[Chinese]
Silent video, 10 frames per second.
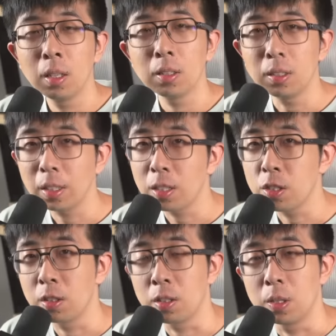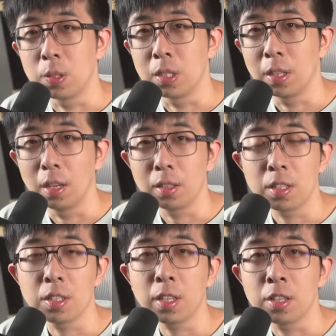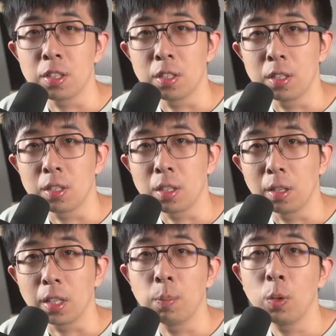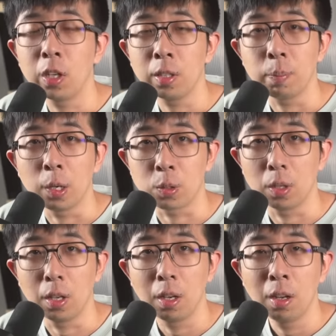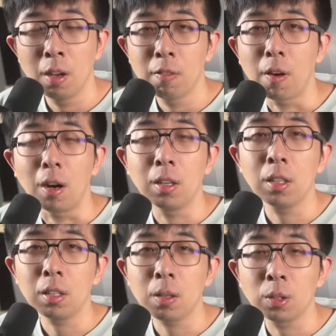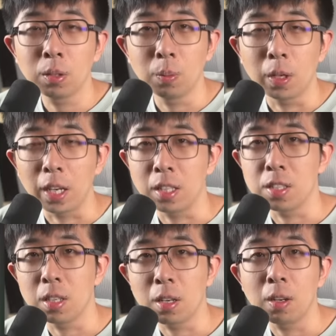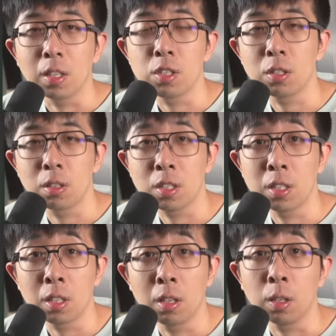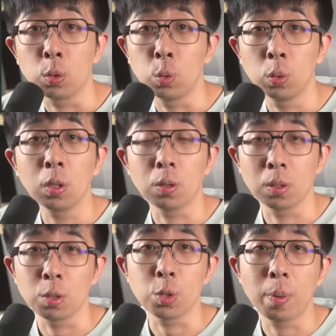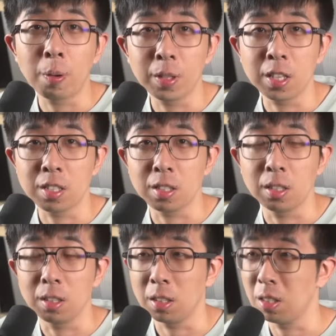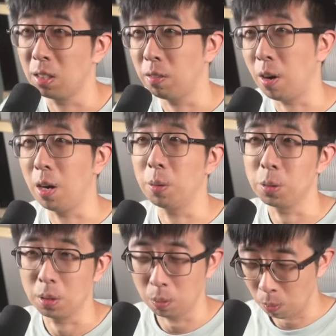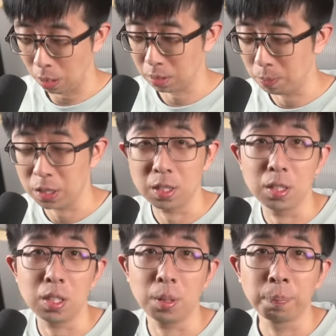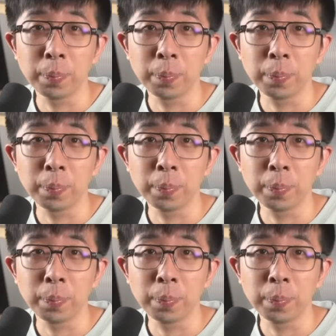今天的智能手机呢，内置电池已经成了一个默认的标准了。反而呢，要是我给你介绍一个智能机是可以徒手就能随便换电池的，你可能反而会觉得哇，这么新奇。